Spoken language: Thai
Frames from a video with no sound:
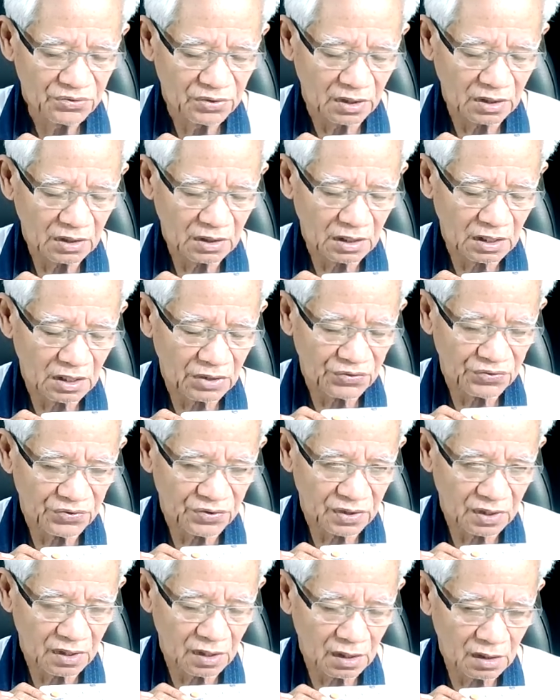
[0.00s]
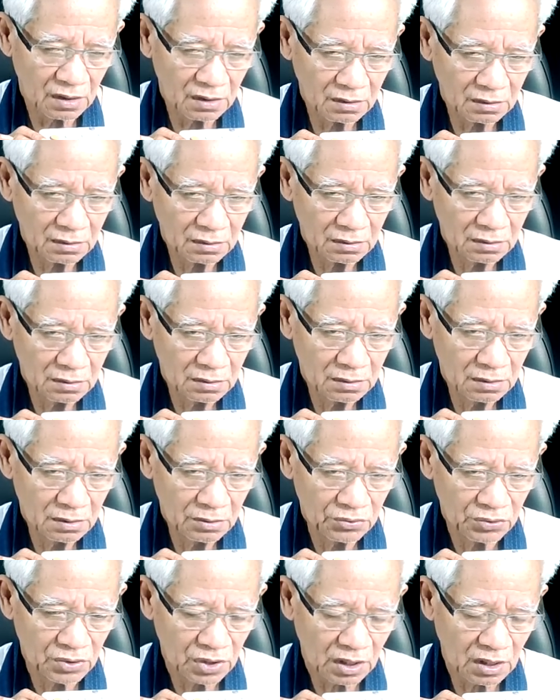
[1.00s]
สังเกตเสียง
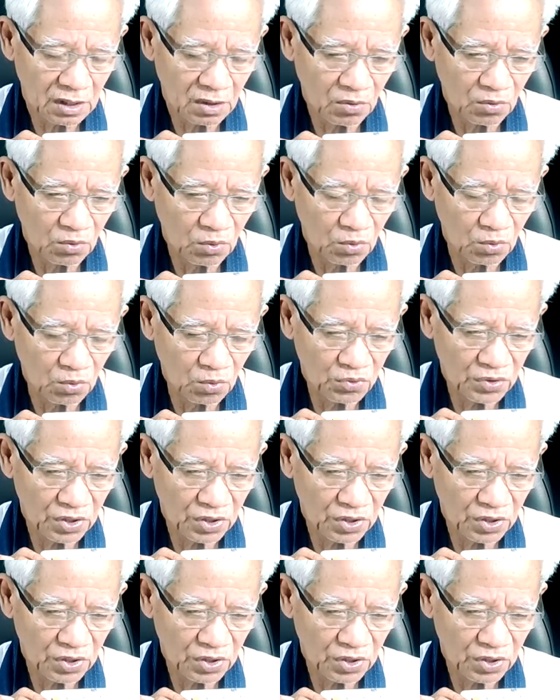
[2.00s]
จะเข้าหู